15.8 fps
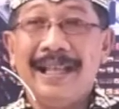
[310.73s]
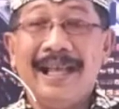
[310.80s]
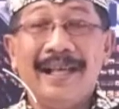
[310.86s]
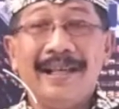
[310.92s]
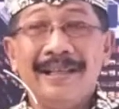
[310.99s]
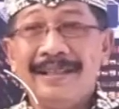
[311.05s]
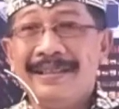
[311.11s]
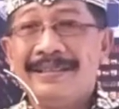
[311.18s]

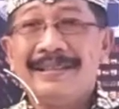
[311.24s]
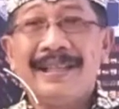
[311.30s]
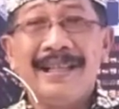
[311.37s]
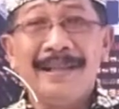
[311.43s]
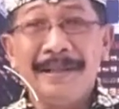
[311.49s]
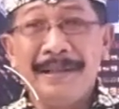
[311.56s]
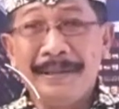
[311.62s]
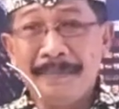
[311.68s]
nah
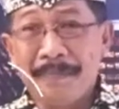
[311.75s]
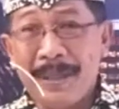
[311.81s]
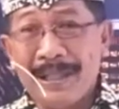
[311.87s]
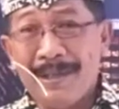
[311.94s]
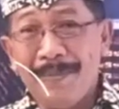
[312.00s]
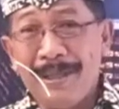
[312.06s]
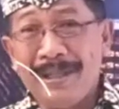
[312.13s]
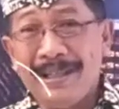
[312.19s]
sekarang
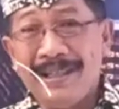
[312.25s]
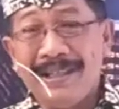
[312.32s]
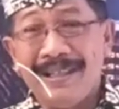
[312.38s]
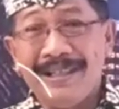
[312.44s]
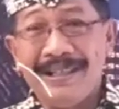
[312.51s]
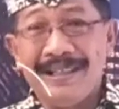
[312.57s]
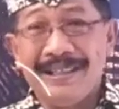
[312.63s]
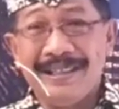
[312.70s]
bagaimana
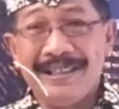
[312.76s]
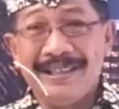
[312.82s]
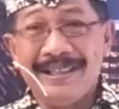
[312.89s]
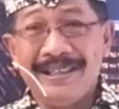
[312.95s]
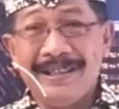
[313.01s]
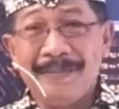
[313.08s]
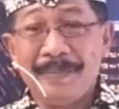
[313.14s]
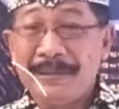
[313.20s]

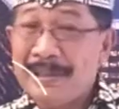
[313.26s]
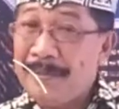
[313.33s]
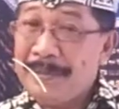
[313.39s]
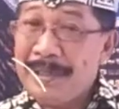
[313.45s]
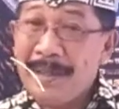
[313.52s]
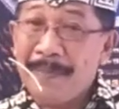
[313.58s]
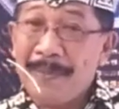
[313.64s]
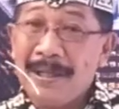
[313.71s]
uh, bisa
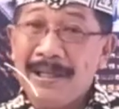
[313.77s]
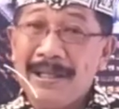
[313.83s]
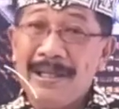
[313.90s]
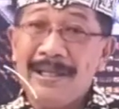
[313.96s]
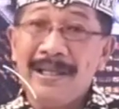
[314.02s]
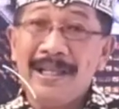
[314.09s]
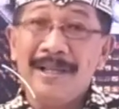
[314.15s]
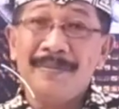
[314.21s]
menyapa
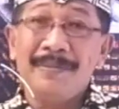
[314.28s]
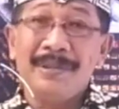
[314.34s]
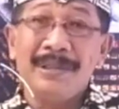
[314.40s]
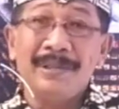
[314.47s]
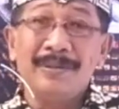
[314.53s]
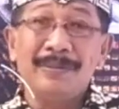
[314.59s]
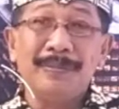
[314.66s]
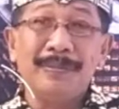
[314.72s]
karena
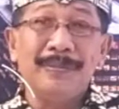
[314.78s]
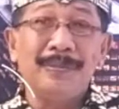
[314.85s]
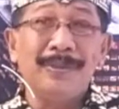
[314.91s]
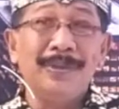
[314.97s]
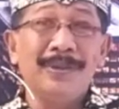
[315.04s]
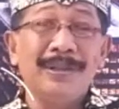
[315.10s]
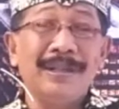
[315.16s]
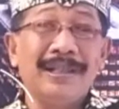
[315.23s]
MC itu
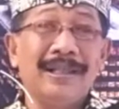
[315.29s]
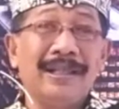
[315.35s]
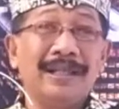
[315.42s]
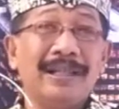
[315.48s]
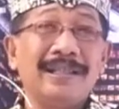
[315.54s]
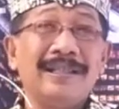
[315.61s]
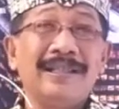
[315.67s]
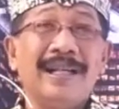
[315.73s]
pun
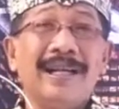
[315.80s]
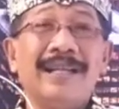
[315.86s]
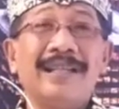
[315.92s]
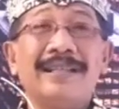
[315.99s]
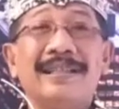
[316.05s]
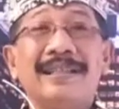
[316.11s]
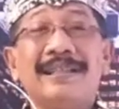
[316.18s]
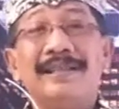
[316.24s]
kadang-kadang tidak
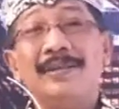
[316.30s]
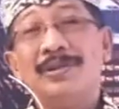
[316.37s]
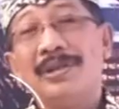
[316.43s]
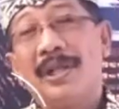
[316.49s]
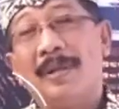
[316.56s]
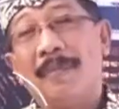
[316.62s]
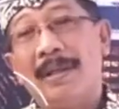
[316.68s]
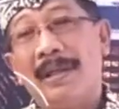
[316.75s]
ngerti itu
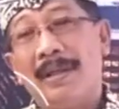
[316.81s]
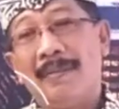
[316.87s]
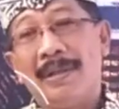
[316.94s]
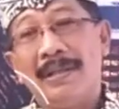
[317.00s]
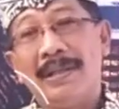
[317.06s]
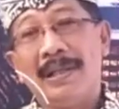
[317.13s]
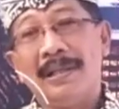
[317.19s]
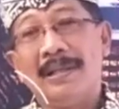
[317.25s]
siapa
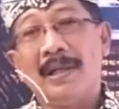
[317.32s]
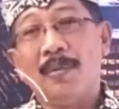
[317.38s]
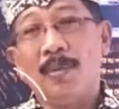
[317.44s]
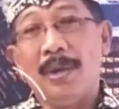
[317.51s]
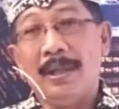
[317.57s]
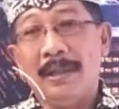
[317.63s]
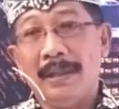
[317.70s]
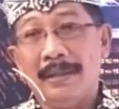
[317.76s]
namanya
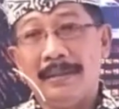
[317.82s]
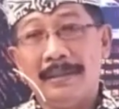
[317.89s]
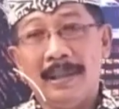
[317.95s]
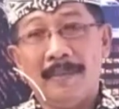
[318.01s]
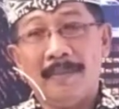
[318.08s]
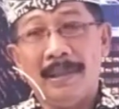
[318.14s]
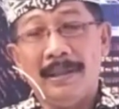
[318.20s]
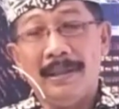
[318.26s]
tamu anda
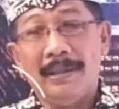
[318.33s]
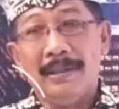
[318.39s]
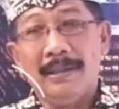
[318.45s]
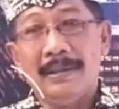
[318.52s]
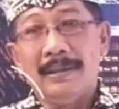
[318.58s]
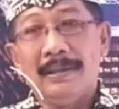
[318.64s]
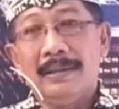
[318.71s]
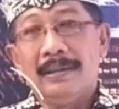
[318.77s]
siapa
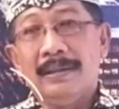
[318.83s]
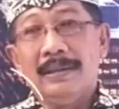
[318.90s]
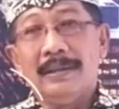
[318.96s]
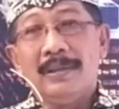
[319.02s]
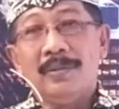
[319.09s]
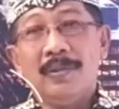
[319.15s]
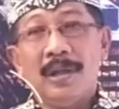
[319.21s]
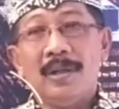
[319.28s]

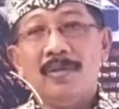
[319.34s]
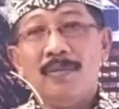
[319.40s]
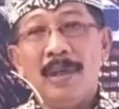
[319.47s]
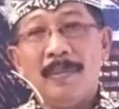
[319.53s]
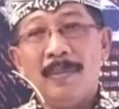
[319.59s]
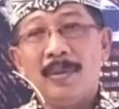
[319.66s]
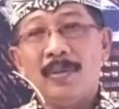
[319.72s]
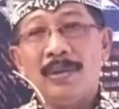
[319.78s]
tuan
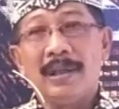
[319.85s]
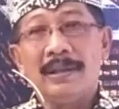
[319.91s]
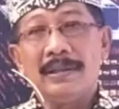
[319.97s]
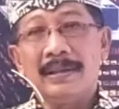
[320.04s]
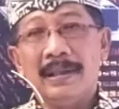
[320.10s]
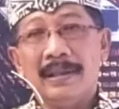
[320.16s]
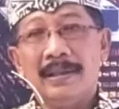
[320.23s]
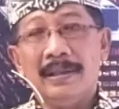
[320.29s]
rumah
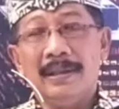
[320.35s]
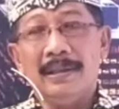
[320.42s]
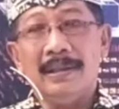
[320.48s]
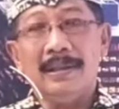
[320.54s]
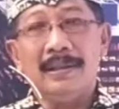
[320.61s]
menugaskan